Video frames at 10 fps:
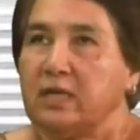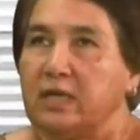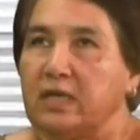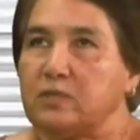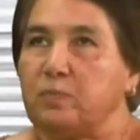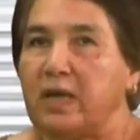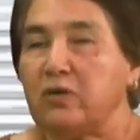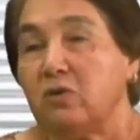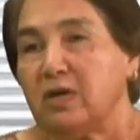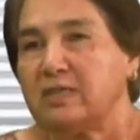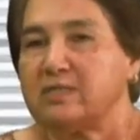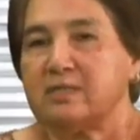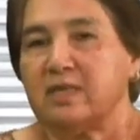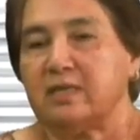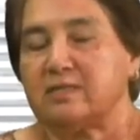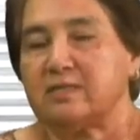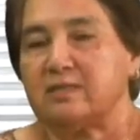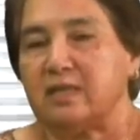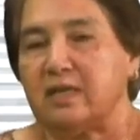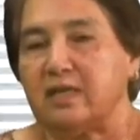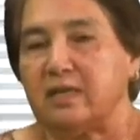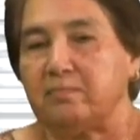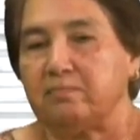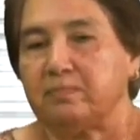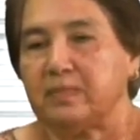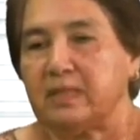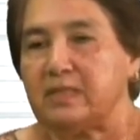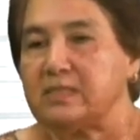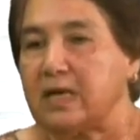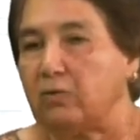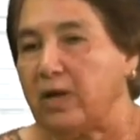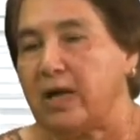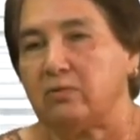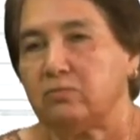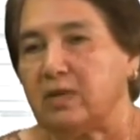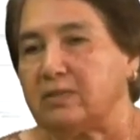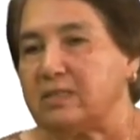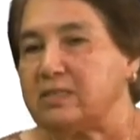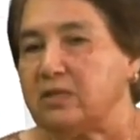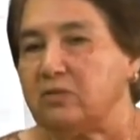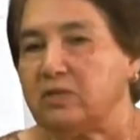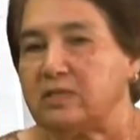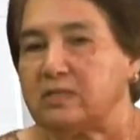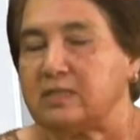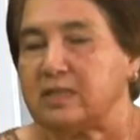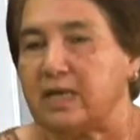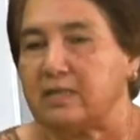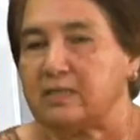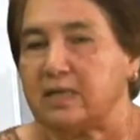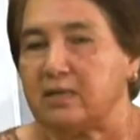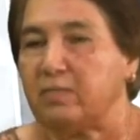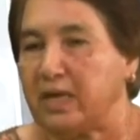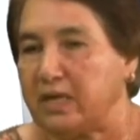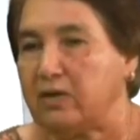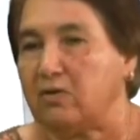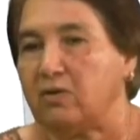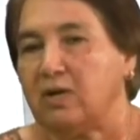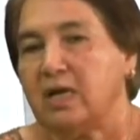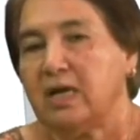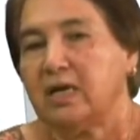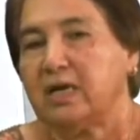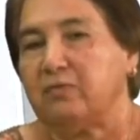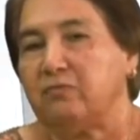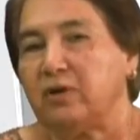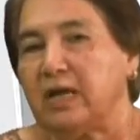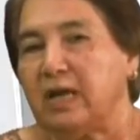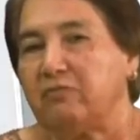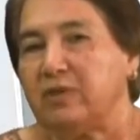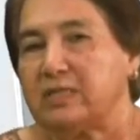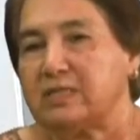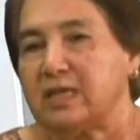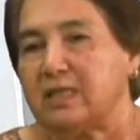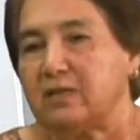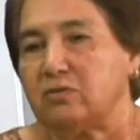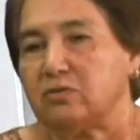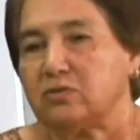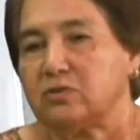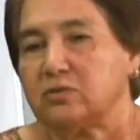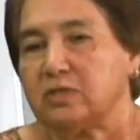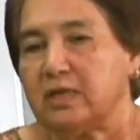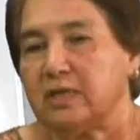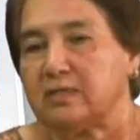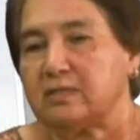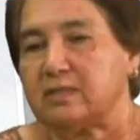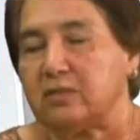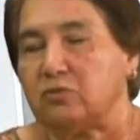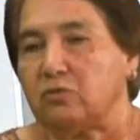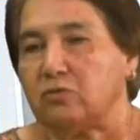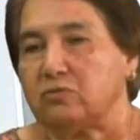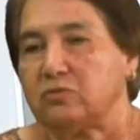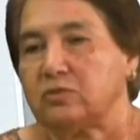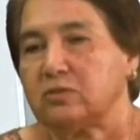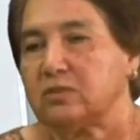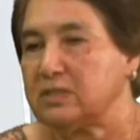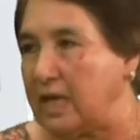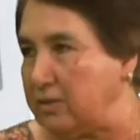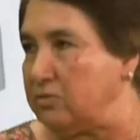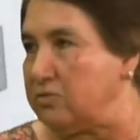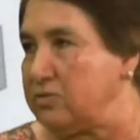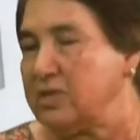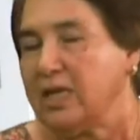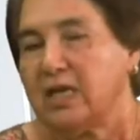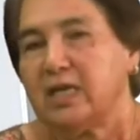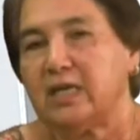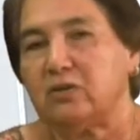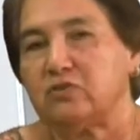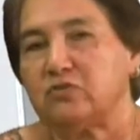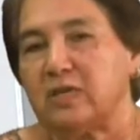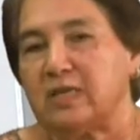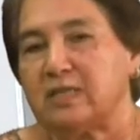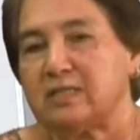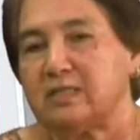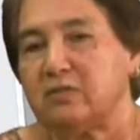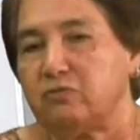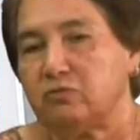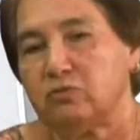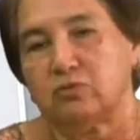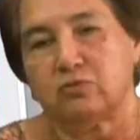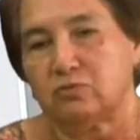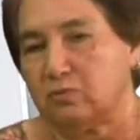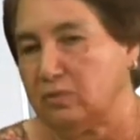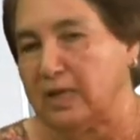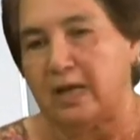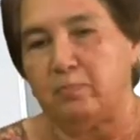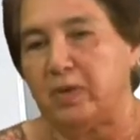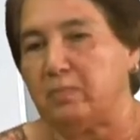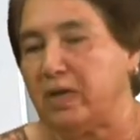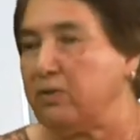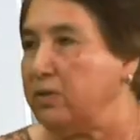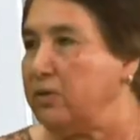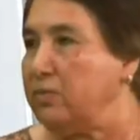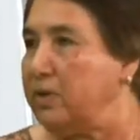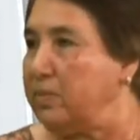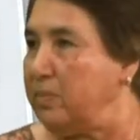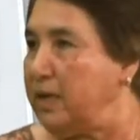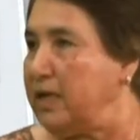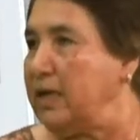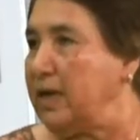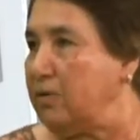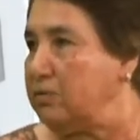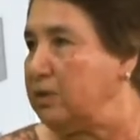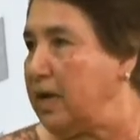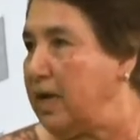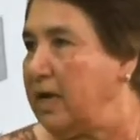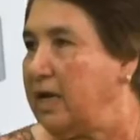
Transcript: españoles este, instauraron durante el siglo XVI en México, que fue la fiesta de los este, todos santos y los fieles difuntos, una el primero de noviembre y la otra